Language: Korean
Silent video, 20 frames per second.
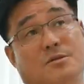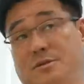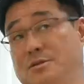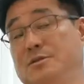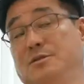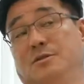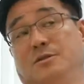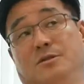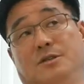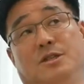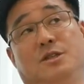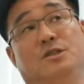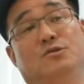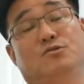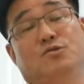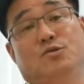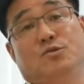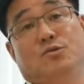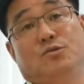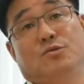뭐 그
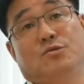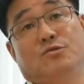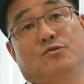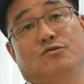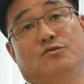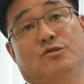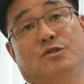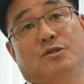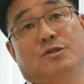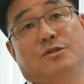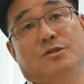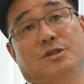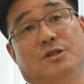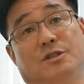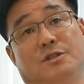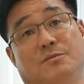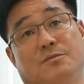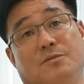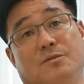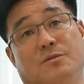이유 쪽으로 구성
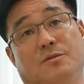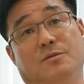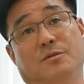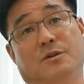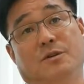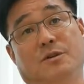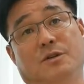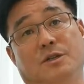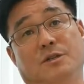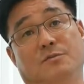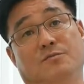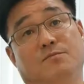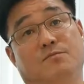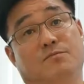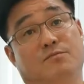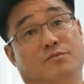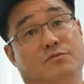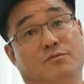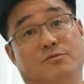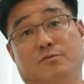지금 뭐 여러 가지
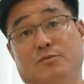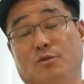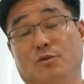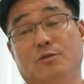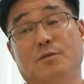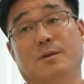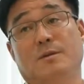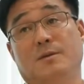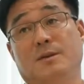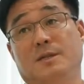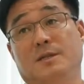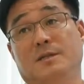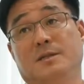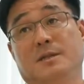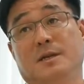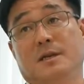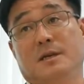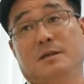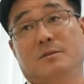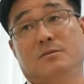로드맵이
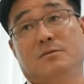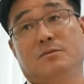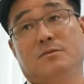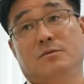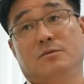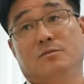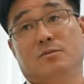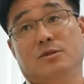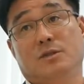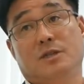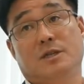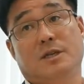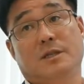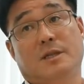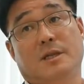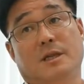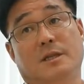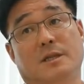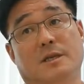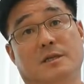있는데 그 부분은 뭐
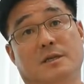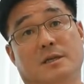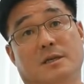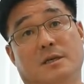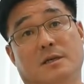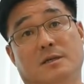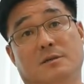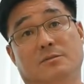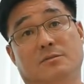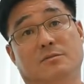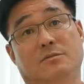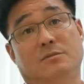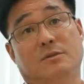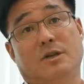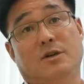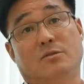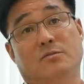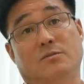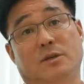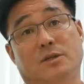시간 될 때 제가 그건
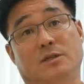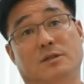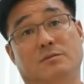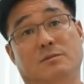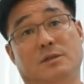부 따로